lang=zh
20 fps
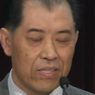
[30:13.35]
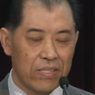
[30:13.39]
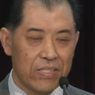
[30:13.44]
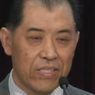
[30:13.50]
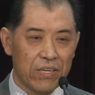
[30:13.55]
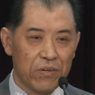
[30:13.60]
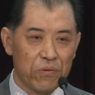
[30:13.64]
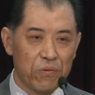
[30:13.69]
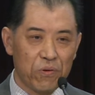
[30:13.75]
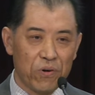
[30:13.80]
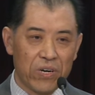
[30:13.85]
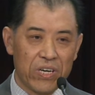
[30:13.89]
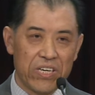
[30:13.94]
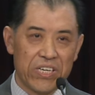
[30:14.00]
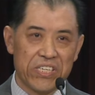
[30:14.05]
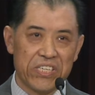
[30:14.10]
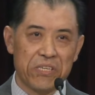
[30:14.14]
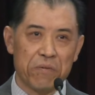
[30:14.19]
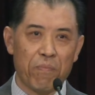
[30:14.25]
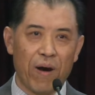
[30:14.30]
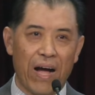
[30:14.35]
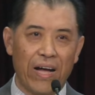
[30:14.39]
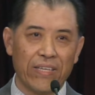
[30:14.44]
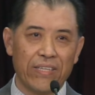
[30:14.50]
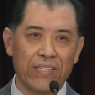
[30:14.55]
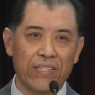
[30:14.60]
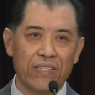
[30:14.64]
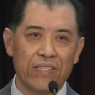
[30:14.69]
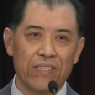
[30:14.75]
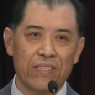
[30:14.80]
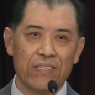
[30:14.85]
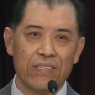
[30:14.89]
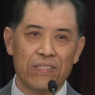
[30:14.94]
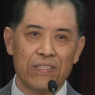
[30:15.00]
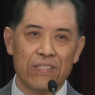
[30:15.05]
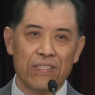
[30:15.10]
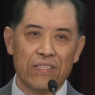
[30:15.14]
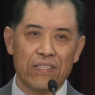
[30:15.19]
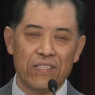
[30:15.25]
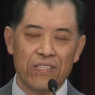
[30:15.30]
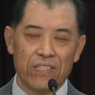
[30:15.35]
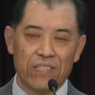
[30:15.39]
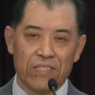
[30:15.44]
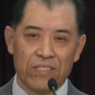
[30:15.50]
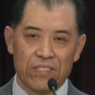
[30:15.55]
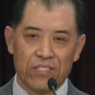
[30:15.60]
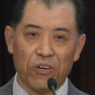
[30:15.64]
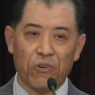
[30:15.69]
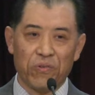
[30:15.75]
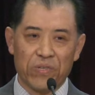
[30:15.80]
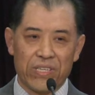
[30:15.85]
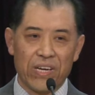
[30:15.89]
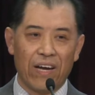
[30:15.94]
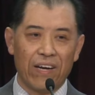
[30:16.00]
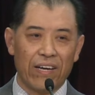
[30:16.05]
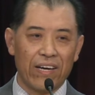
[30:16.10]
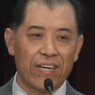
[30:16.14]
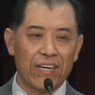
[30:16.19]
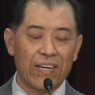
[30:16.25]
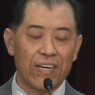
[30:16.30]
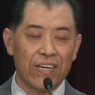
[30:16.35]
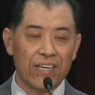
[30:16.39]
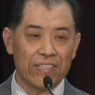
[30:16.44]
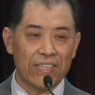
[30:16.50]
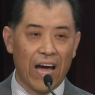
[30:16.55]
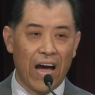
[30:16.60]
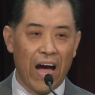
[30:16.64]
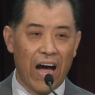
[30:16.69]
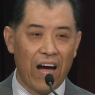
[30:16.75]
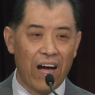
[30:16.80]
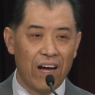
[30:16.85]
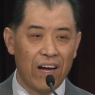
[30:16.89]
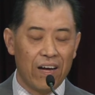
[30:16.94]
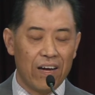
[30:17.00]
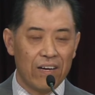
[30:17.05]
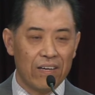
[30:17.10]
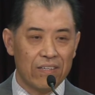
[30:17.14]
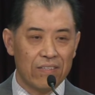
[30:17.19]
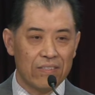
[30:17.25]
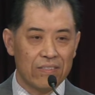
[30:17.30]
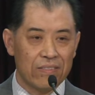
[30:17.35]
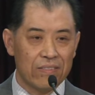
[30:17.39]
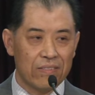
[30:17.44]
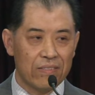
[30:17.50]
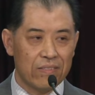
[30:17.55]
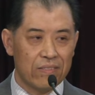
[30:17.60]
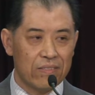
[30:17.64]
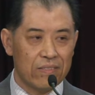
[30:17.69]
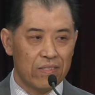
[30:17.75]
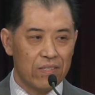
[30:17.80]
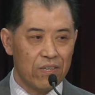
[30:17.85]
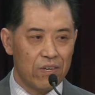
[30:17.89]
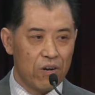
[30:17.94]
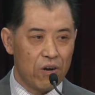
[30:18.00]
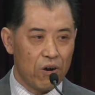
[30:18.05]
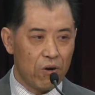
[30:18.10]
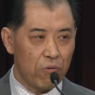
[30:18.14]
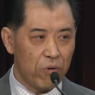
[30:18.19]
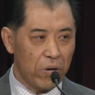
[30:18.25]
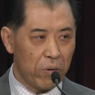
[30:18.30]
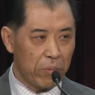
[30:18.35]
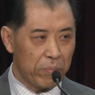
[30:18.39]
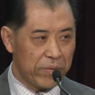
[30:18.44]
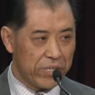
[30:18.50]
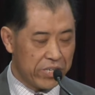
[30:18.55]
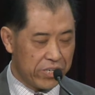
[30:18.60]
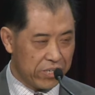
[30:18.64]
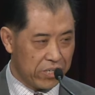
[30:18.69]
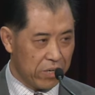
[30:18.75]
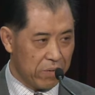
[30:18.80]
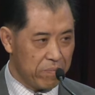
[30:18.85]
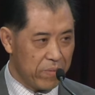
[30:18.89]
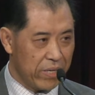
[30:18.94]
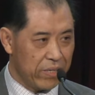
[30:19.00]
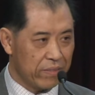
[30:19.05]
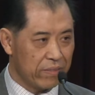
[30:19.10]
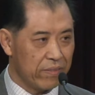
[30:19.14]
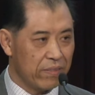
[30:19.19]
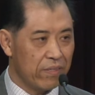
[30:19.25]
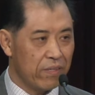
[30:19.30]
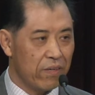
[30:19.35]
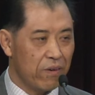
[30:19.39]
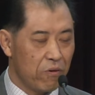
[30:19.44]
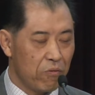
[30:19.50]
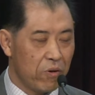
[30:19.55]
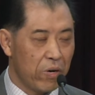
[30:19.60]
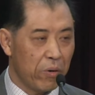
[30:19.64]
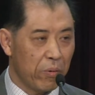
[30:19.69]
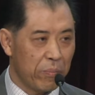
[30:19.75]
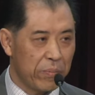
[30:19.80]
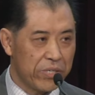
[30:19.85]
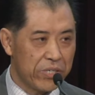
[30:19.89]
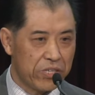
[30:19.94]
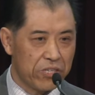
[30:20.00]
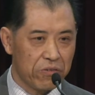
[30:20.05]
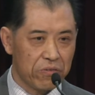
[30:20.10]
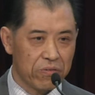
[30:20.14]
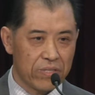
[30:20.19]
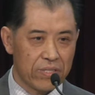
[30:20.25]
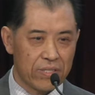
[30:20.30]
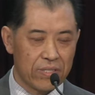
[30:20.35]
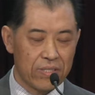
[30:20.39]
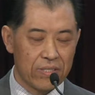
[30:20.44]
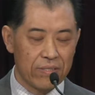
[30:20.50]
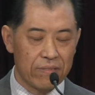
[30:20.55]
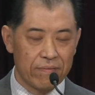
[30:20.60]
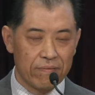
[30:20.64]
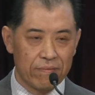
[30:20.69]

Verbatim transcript: 经过克西玛尼，走向了格格他，为我们舍命，为我们受死。